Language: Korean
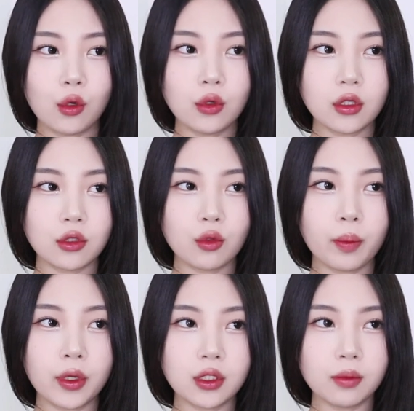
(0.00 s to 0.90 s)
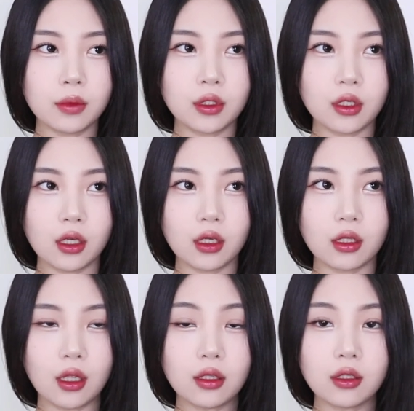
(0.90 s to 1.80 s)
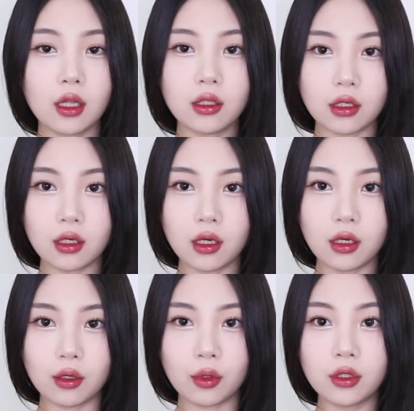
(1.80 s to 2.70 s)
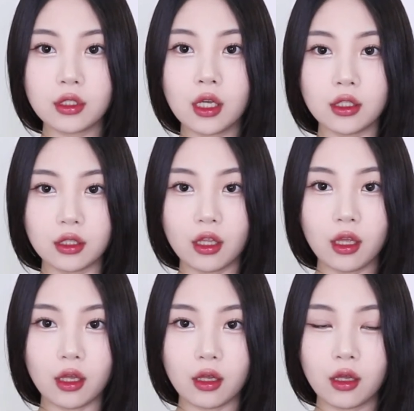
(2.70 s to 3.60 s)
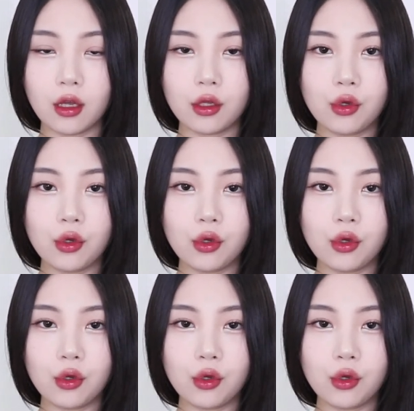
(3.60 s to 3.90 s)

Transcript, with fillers: 겨울에는 속바지 입는 게 따뜻하니까 괜찮은데